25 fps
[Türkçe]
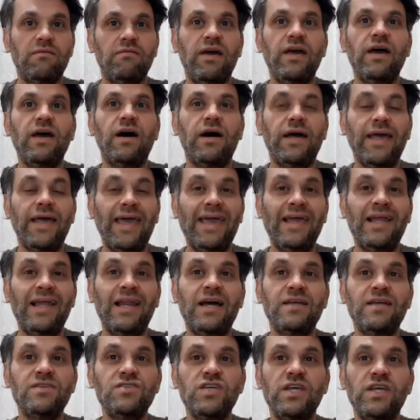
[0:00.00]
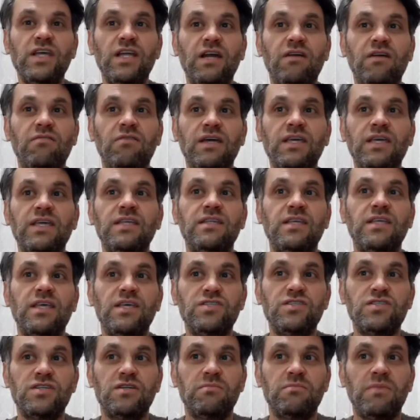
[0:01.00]
veya eğlence ile vakit
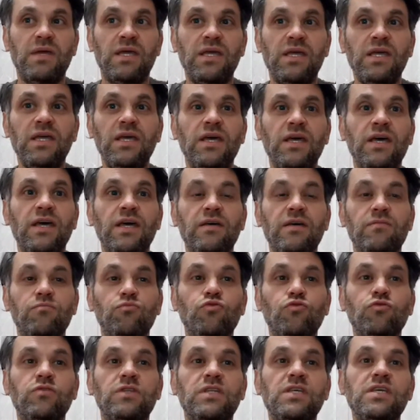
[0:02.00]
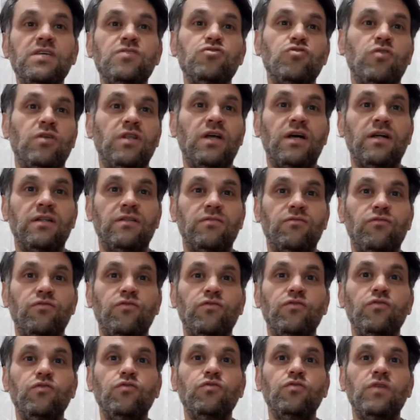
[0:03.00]
geçirmeyi müntici olan
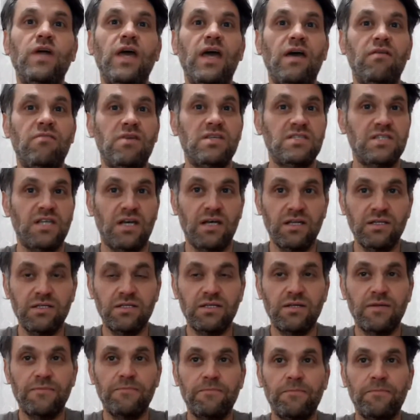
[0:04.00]
fünun hevesat